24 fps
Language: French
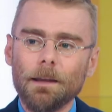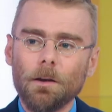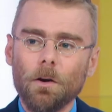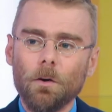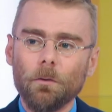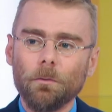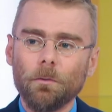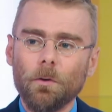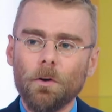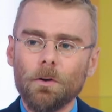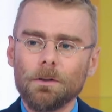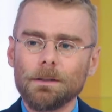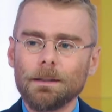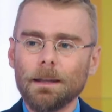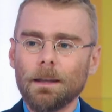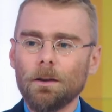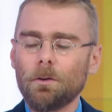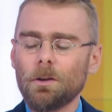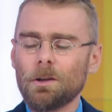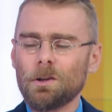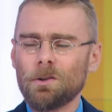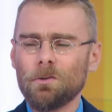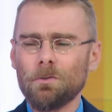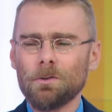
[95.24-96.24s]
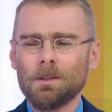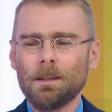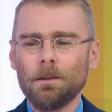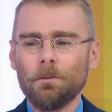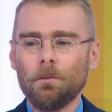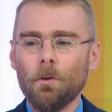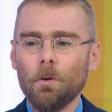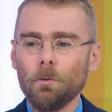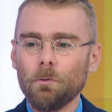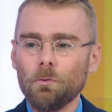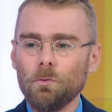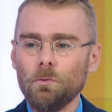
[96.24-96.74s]
en France, dès que quelque chose est
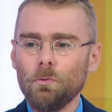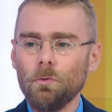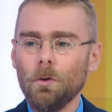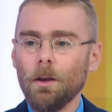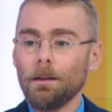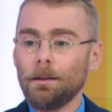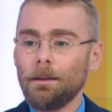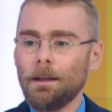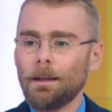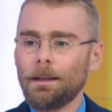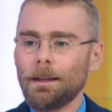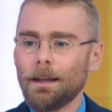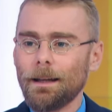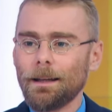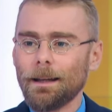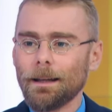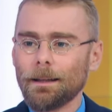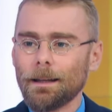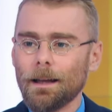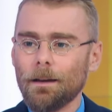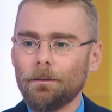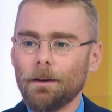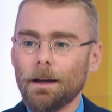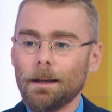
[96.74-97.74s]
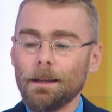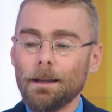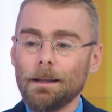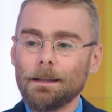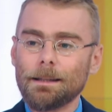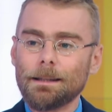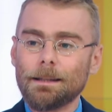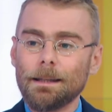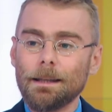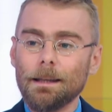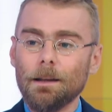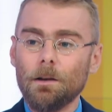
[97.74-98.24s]
vendu, dès que quelqu'un travaille,
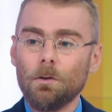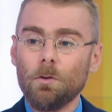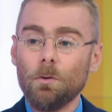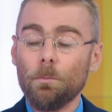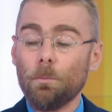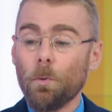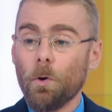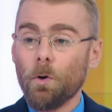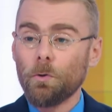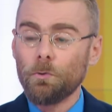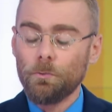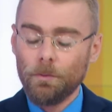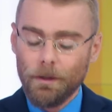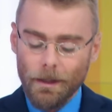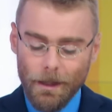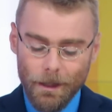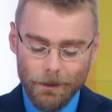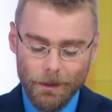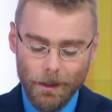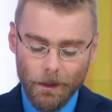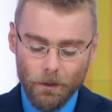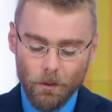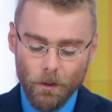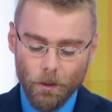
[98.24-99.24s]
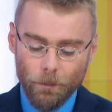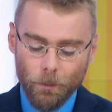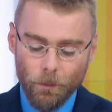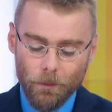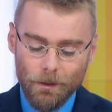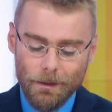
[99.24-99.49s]
c'est le produit intérieur brut,